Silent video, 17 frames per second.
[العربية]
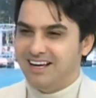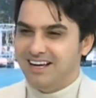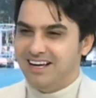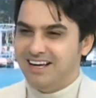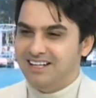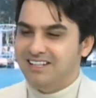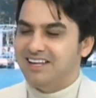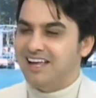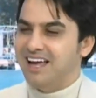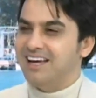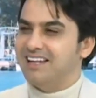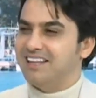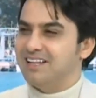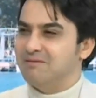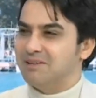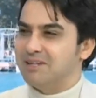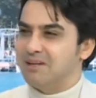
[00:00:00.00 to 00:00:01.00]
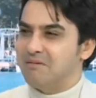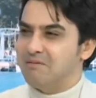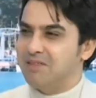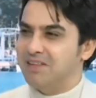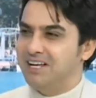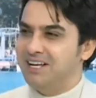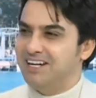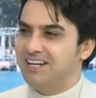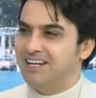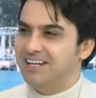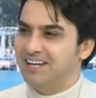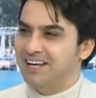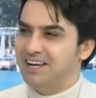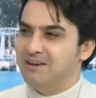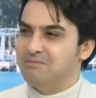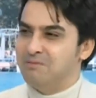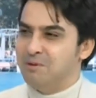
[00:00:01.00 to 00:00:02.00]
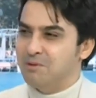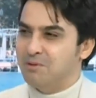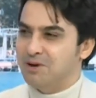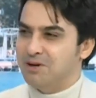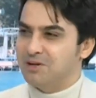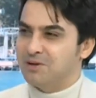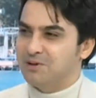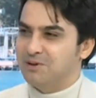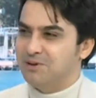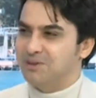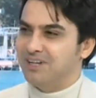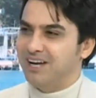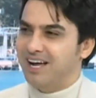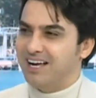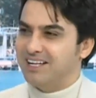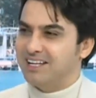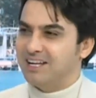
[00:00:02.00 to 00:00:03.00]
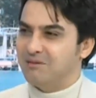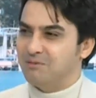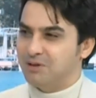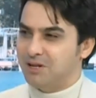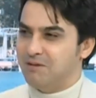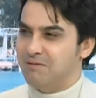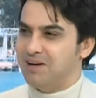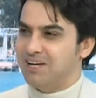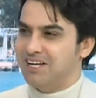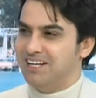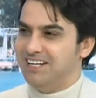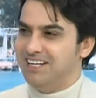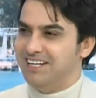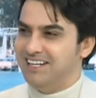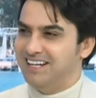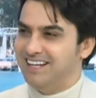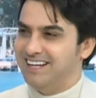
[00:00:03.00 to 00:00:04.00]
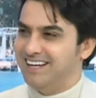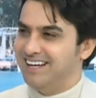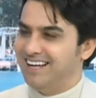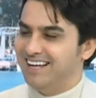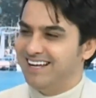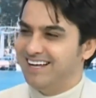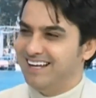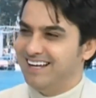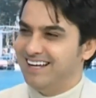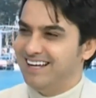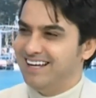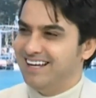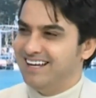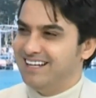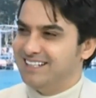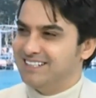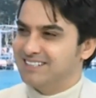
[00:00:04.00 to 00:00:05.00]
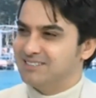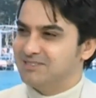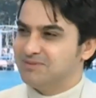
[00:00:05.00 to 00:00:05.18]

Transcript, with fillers: انت ايضا بالتمثيل ممكن تكون ايضا متمكن ملاحظه انا مثلت